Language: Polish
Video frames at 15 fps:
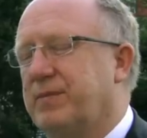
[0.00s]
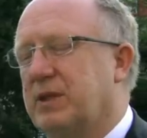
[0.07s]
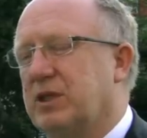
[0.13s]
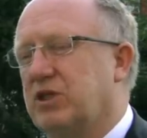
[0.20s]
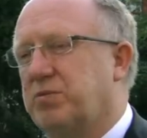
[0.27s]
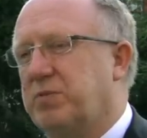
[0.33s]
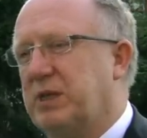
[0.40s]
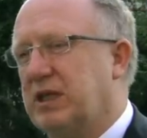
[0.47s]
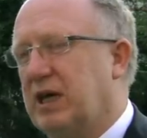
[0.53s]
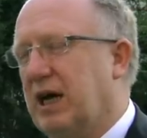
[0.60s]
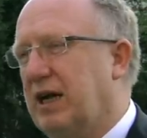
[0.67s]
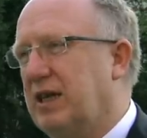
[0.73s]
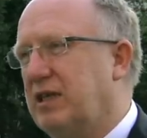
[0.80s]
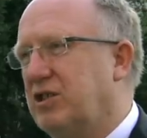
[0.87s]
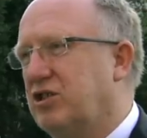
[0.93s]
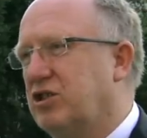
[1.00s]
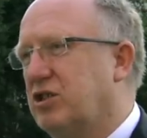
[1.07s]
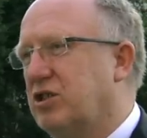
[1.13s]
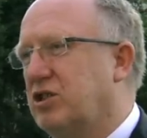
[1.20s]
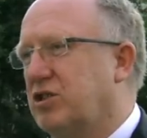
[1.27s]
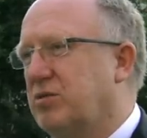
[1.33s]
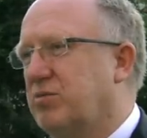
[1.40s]
szpitali
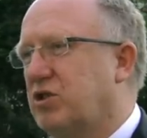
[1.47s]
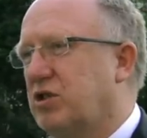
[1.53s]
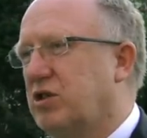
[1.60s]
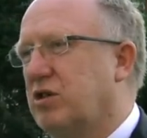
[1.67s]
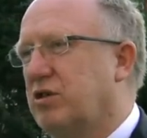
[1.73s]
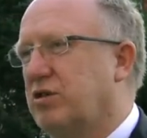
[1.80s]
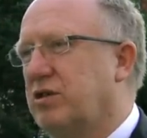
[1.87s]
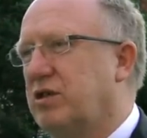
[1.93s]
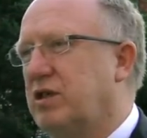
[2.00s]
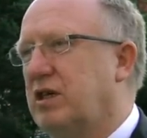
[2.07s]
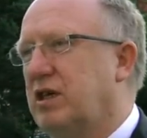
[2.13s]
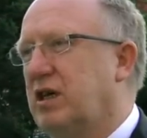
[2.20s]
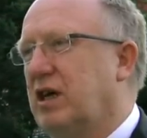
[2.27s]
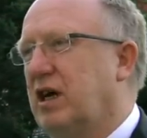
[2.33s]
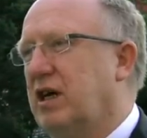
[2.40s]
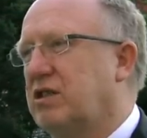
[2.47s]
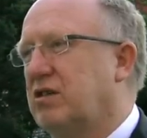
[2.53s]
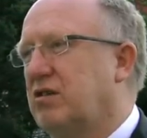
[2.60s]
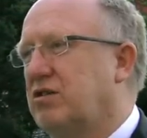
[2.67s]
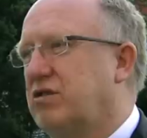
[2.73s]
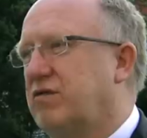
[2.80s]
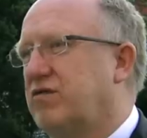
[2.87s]
czy, czy przychodni, a
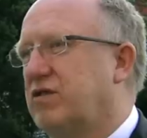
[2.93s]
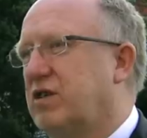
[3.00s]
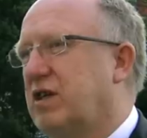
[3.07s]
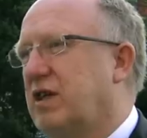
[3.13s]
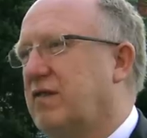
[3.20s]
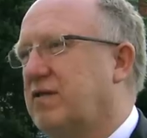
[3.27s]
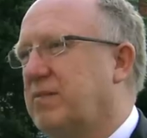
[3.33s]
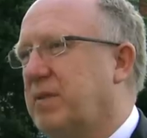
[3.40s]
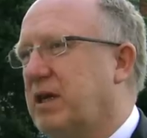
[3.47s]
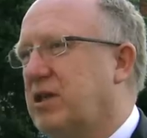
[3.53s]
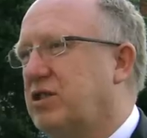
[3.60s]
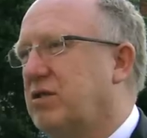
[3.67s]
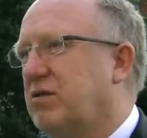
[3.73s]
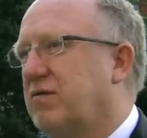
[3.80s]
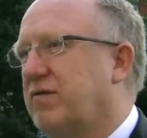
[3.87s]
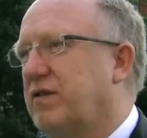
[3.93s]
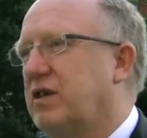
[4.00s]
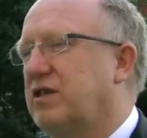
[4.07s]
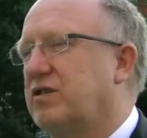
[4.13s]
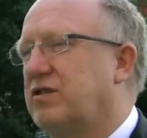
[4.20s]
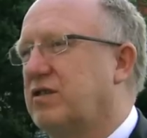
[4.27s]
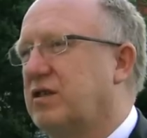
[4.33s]
skończywszy na wsparcie
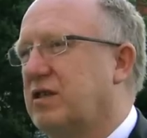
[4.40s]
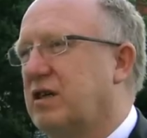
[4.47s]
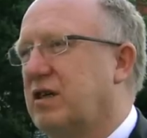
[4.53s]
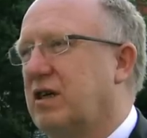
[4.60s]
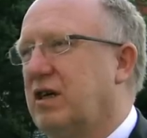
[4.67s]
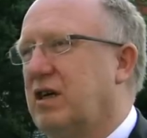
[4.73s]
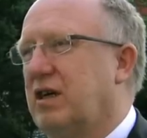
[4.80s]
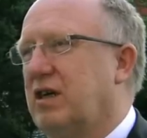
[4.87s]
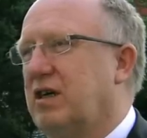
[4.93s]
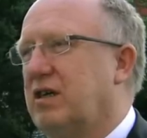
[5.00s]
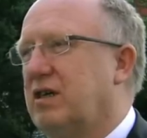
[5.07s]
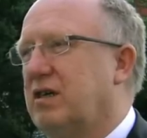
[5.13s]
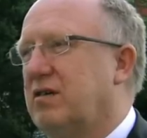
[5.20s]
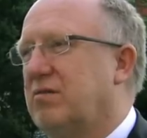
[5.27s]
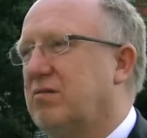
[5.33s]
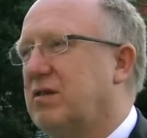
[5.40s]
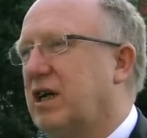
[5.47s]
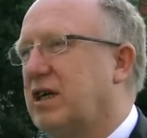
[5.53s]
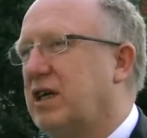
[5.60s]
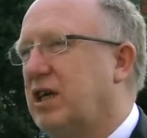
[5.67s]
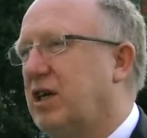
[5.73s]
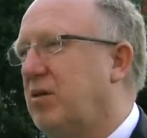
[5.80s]
również y,
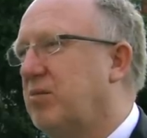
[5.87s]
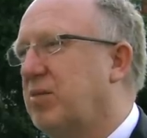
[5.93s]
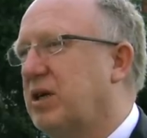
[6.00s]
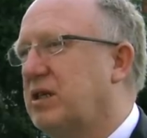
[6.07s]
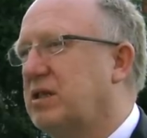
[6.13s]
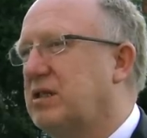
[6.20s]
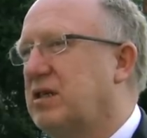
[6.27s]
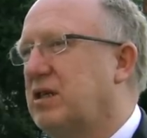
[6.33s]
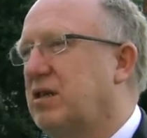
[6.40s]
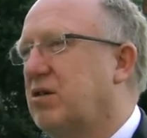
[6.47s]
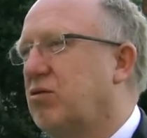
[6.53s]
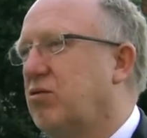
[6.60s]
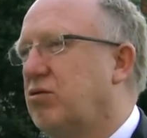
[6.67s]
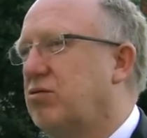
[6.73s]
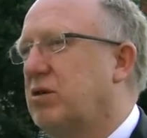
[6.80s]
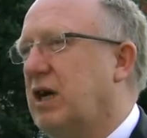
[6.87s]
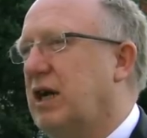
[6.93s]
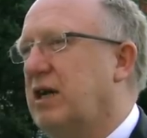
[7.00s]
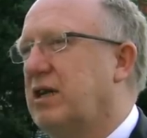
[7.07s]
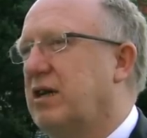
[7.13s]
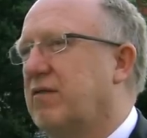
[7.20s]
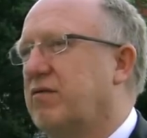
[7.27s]
takich imprez
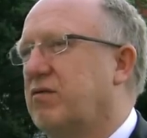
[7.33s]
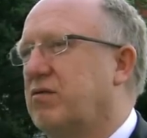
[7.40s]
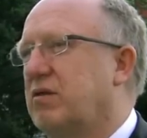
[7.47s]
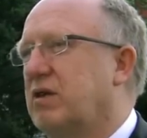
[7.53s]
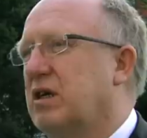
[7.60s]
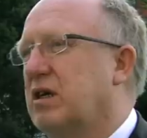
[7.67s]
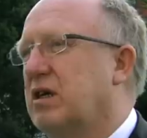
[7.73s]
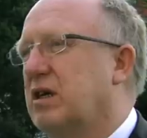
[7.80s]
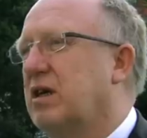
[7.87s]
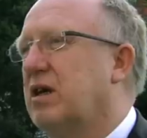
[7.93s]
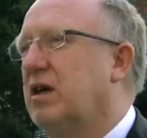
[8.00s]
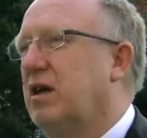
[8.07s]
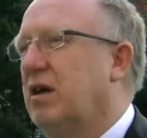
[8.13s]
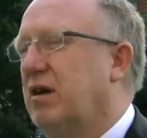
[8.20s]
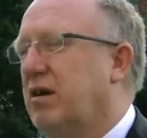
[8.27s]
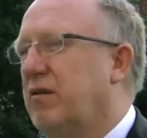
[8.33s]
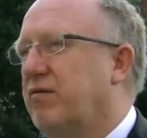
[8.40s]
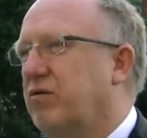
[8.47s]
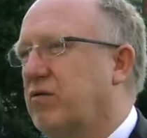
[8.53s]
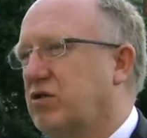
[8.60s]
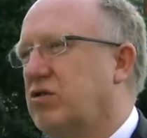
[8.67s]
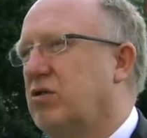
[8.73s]
kulturalnych, w których
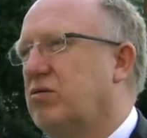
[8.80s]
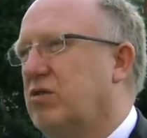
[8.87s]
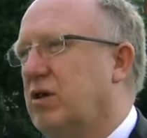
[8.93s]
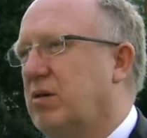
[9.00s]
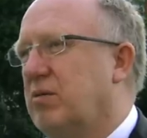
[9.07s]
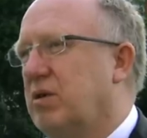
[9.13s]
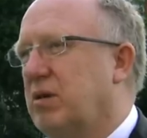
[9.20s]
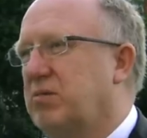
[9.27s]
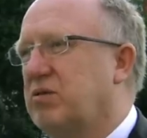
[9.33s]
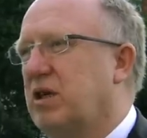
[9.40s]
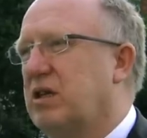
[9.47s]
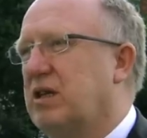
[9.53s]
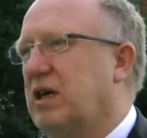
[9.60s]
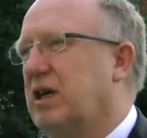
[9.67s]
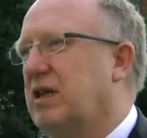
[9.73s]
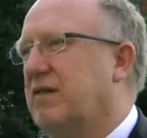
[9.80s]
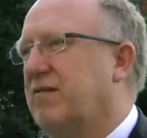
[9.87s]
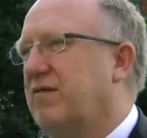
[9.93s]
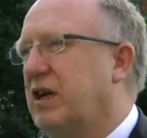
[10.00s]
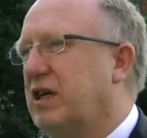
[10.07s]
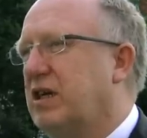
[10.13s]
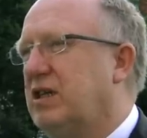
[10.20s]
funkcjonujemy, na przykład Teatr
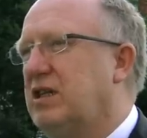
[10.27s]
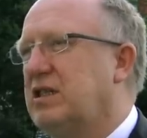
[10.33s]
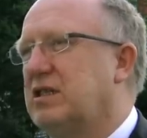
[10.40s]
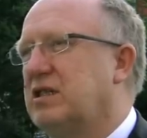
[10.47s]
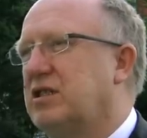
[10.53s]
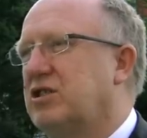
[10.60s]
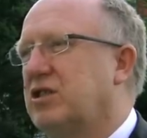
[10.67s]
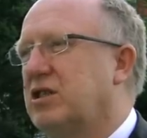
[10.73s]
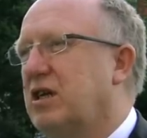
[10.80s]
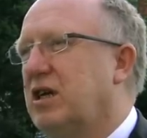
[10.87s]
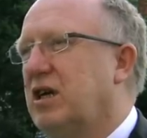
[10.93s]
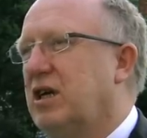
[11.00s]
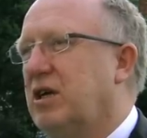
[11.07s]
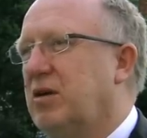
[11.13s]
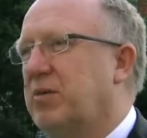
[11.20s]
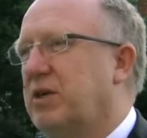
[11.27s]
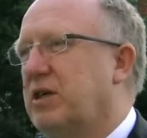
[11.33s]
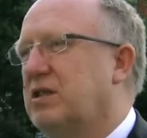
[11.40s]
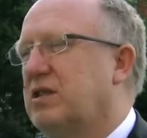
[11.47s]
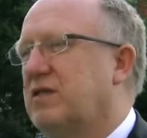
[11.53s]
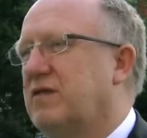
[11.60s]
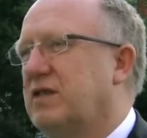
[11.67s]
w Legnicy, czy
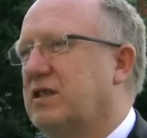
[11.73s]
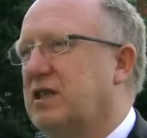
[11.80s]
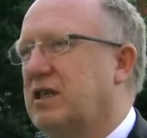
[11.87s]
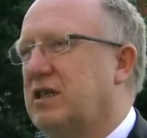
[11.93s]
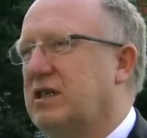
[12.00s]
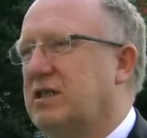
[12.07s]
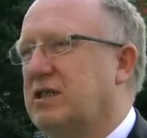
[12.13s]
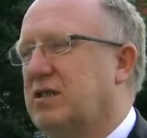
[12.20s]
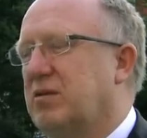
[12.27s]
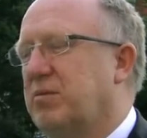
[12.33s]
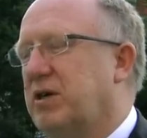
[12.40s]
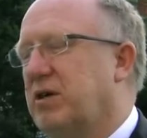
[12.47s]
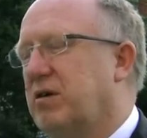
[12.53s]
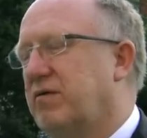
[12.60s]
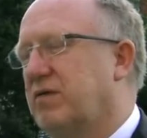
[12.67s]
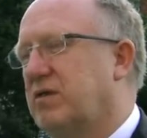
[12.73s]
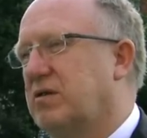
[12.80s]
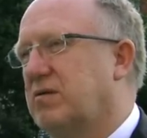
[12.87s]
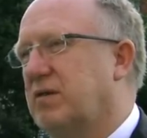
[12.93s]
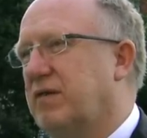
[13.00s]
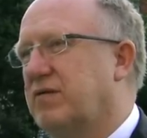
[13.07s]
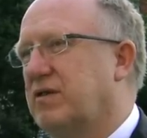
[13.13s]
imprezy związane z Operą
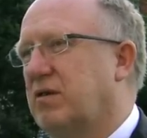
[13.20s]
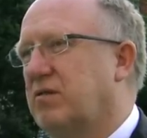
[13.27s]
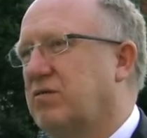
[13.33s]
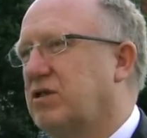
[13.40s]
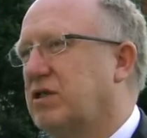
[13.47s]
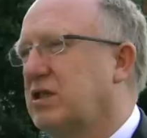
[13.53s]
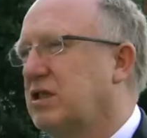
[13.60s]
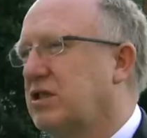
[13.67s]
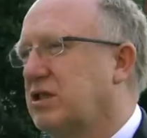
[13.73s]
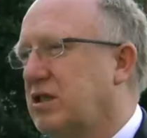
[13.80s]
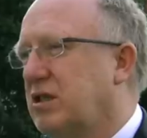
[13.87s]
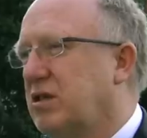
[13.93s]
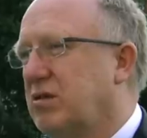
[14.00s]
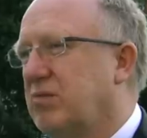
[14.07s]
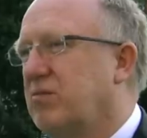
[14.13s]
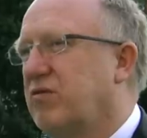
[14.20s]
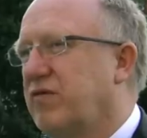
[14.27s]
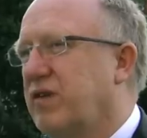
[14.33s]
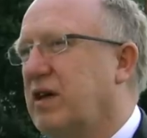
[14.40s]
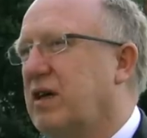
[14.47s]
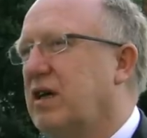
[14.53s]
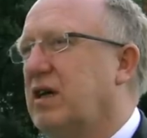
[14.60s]
Wrocławską, czy też, no
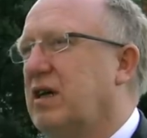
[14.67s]
mówię,